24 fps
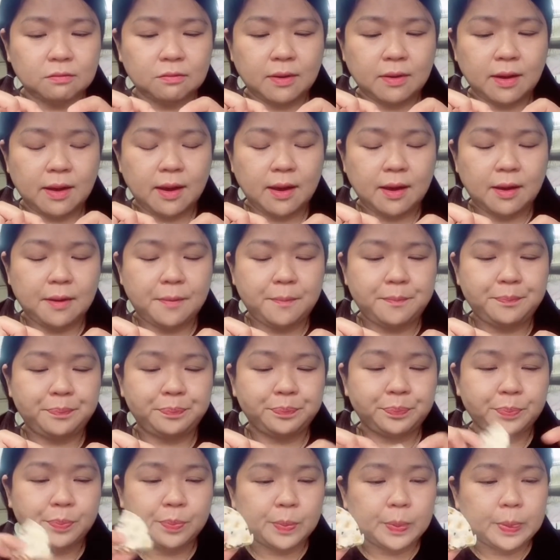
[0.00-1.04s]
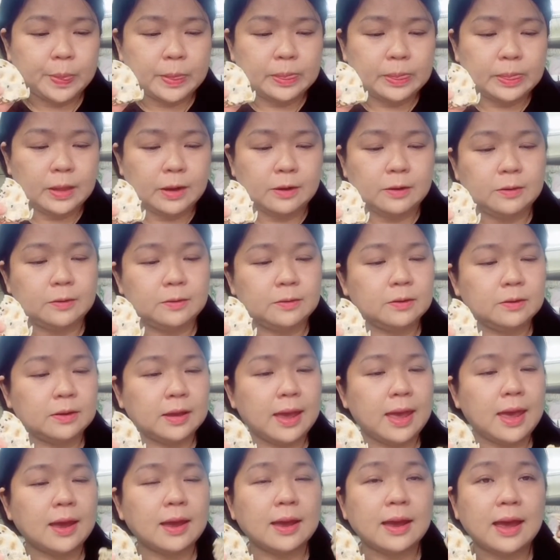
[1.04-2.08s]
và nó nướng
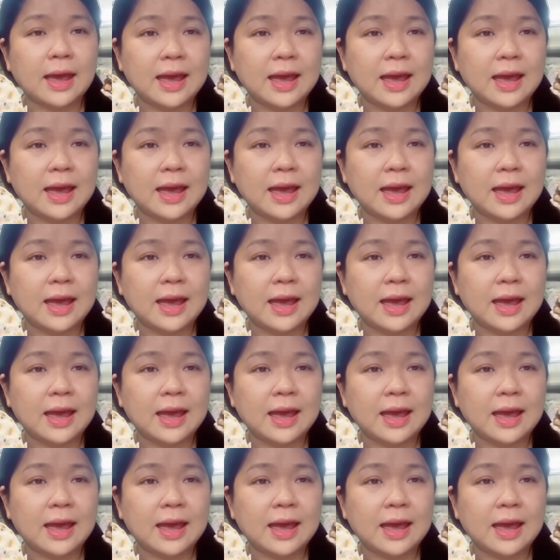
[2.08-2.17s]
khác